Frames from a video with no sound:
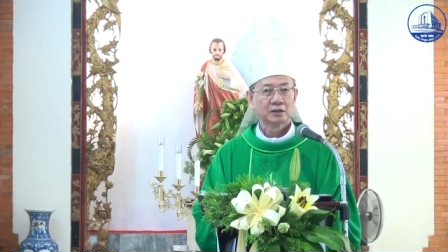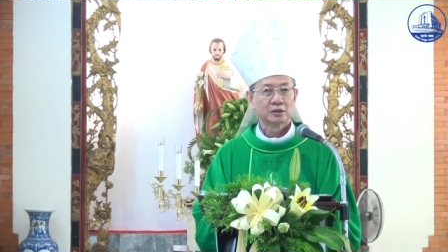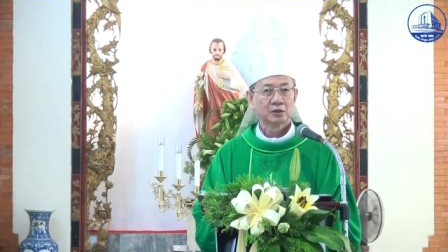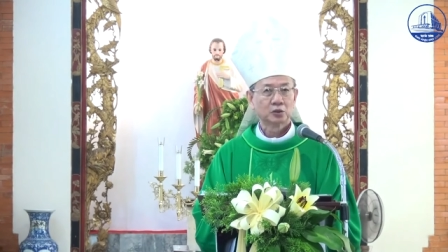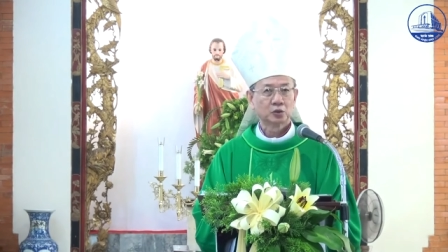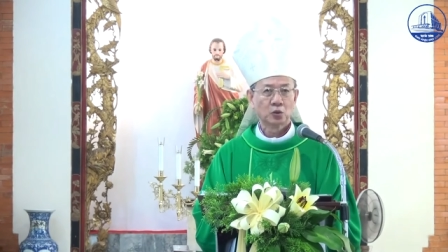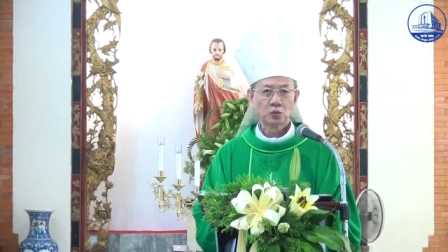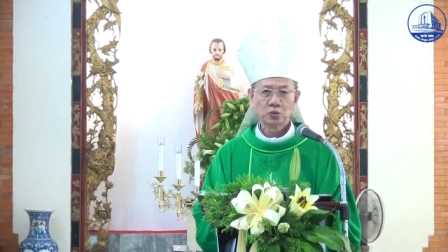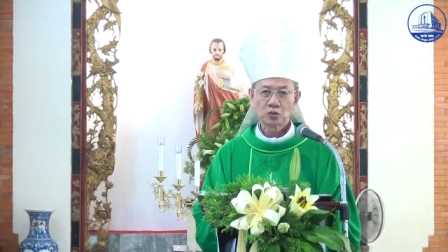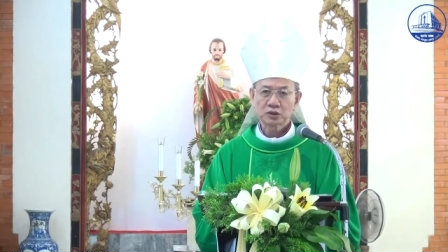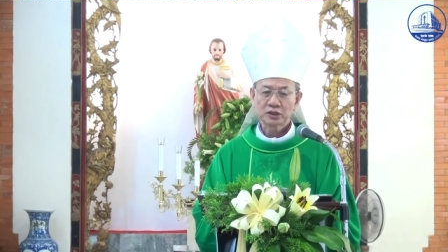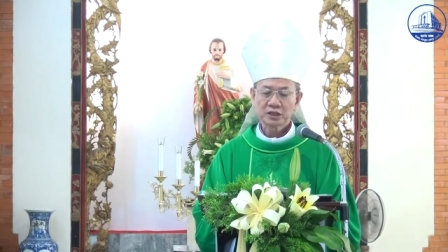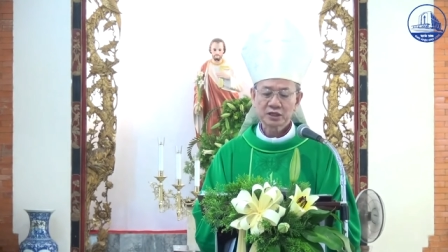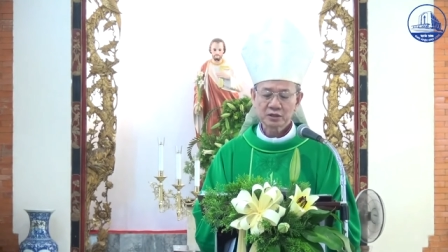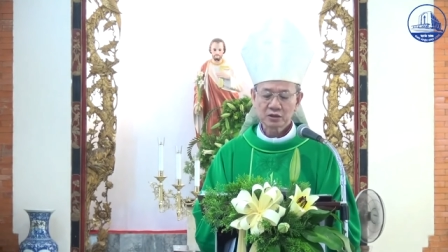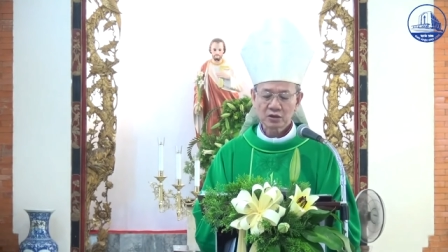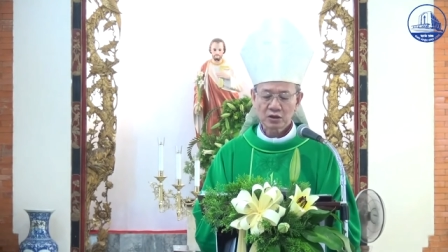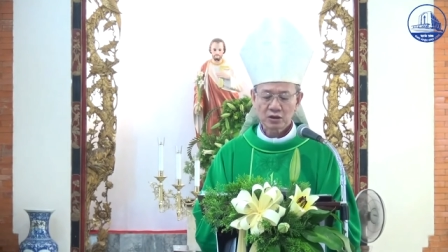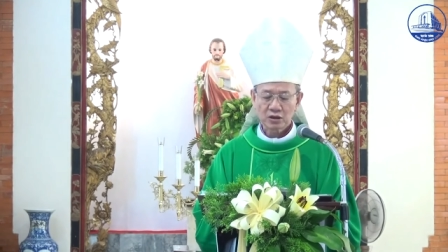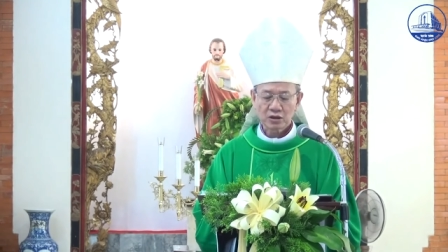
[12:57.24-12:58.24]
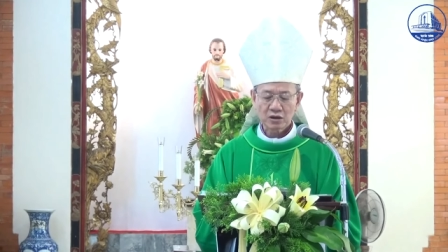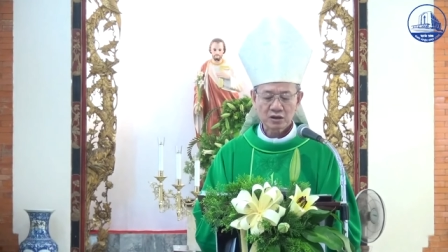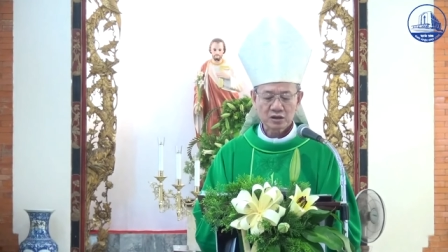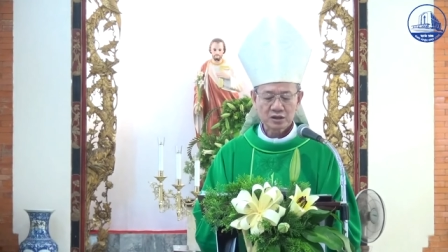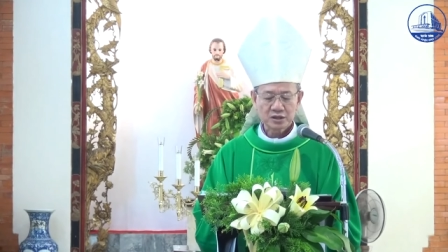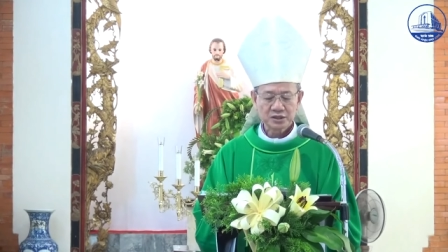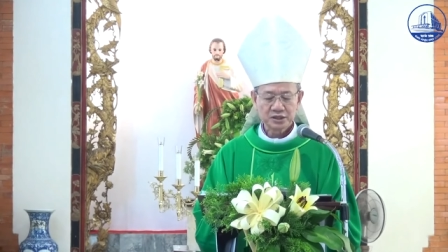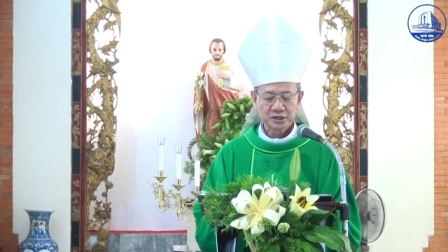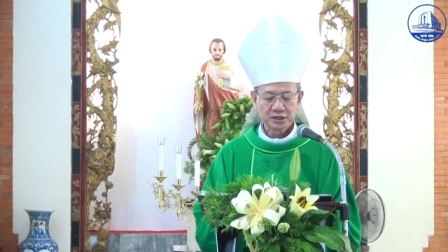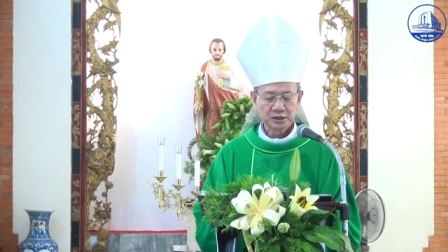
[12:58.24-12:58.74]
cũng có thể
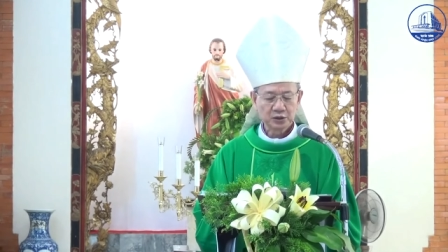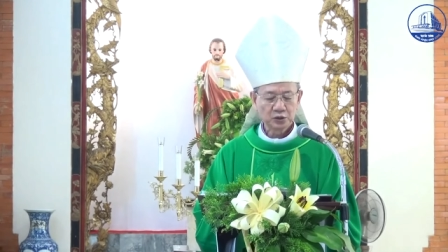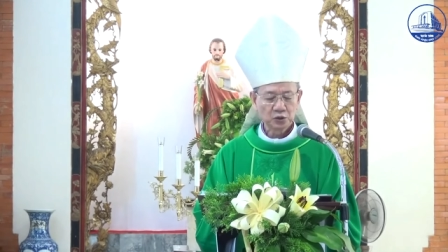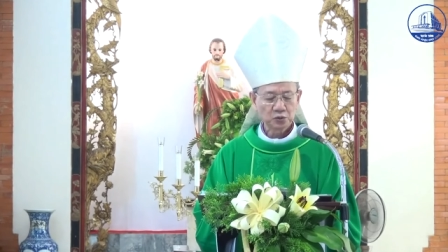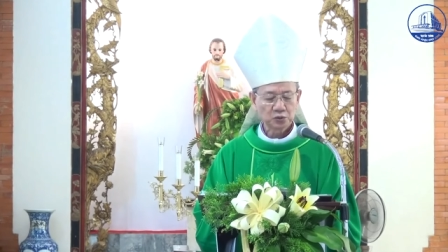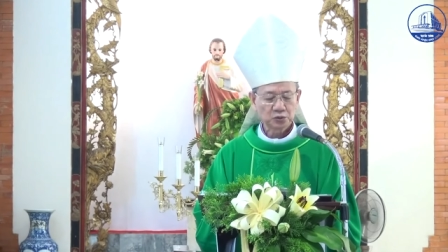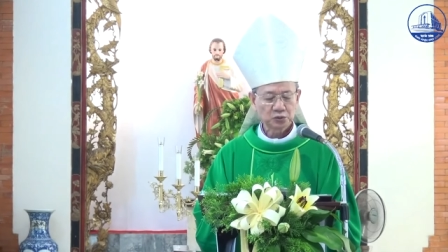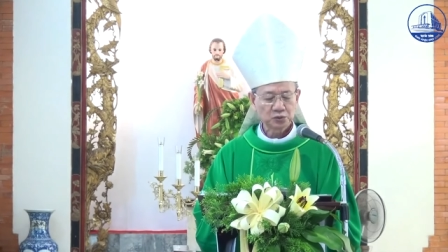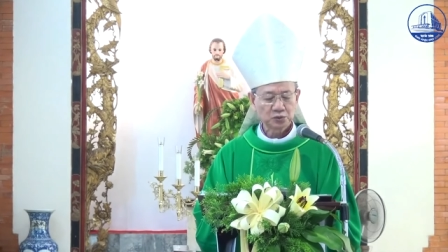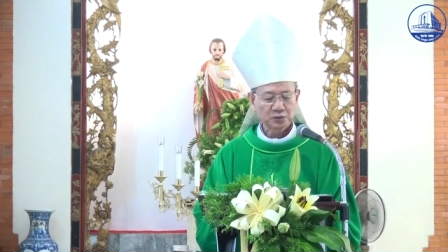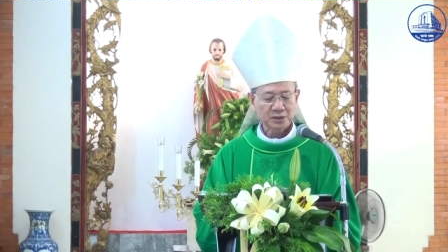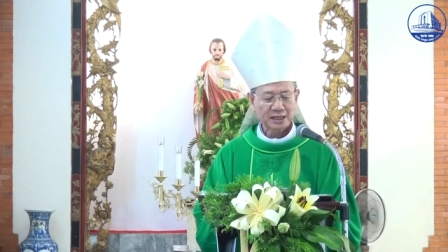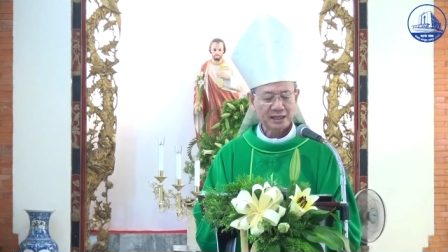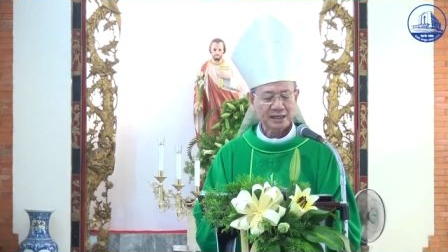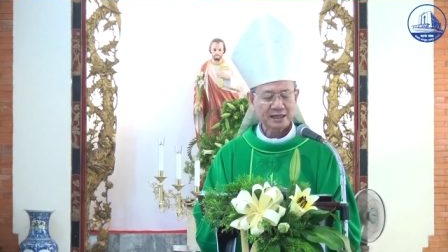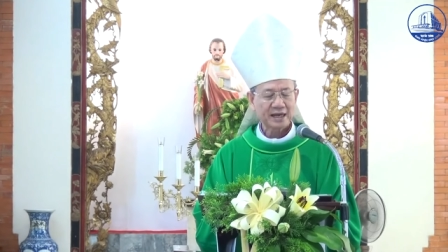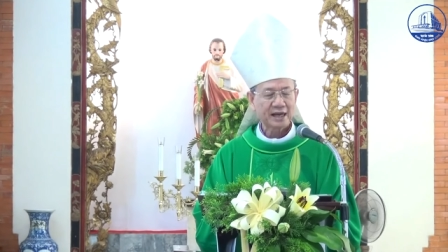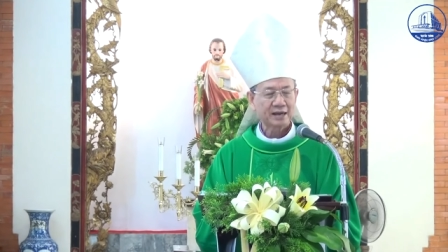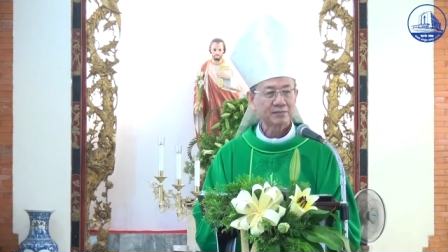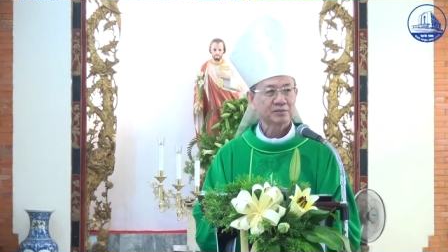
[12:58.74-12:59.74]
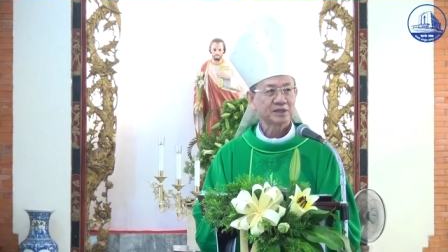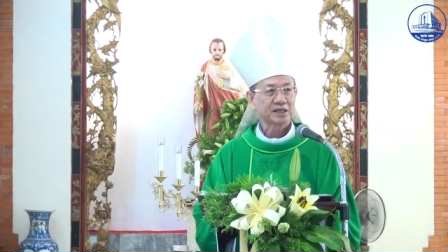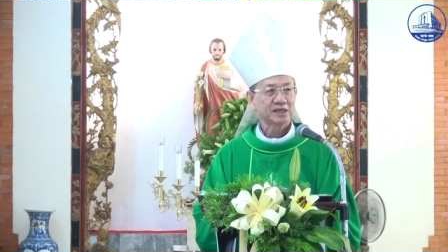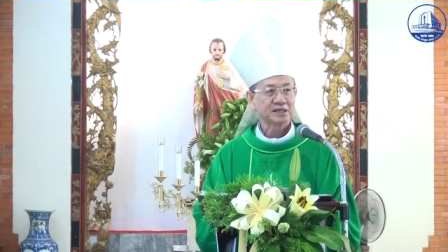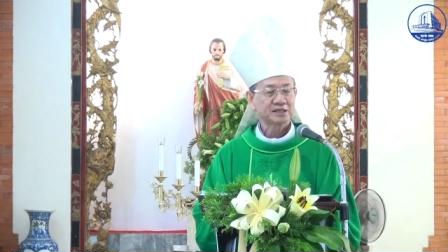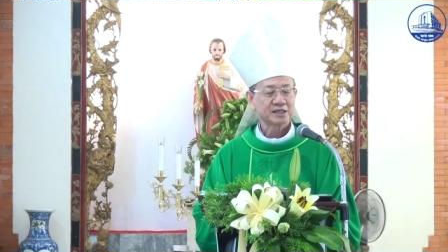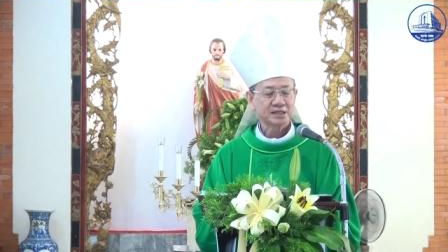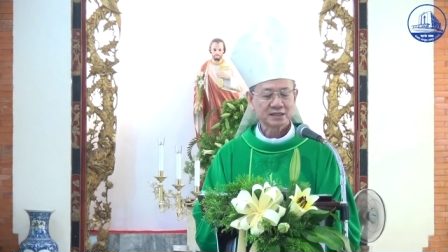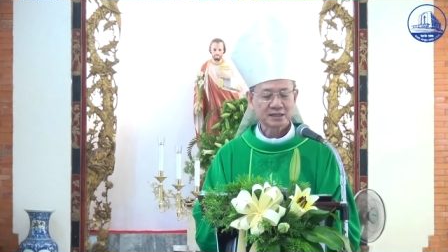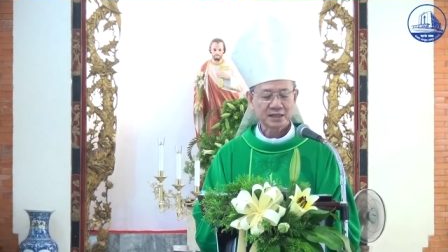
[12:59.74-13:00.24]
có những lúc chúng ta cảm
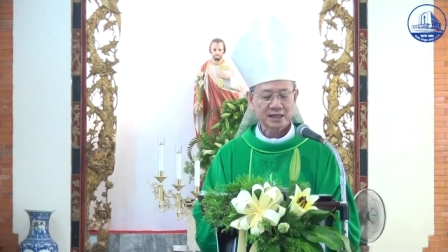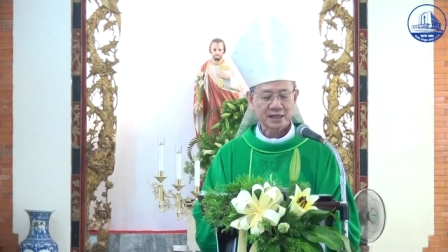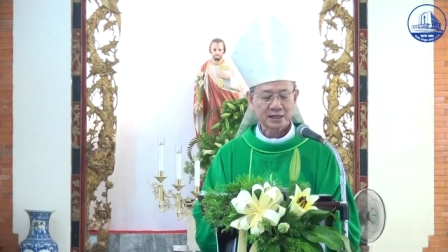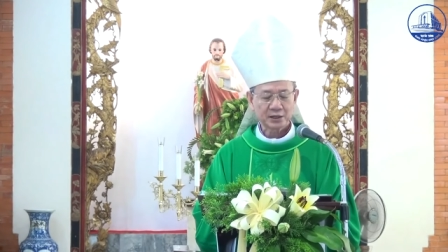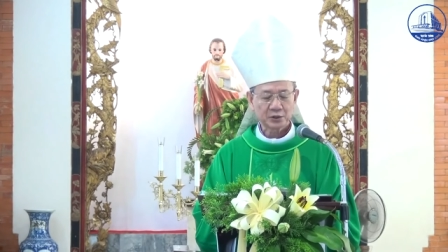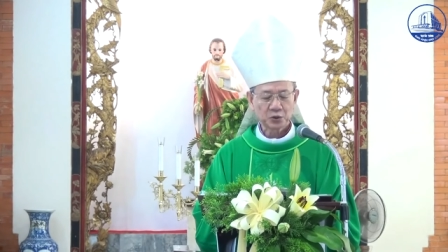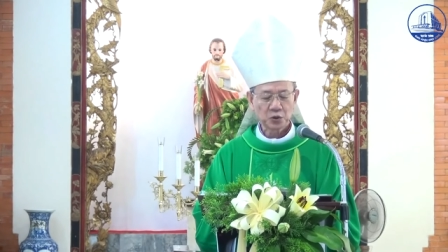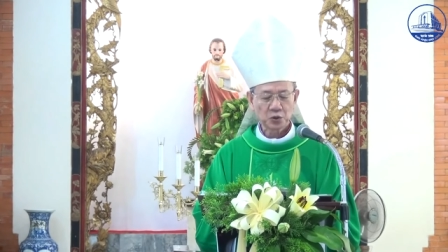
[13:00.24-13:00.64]
thấy rất là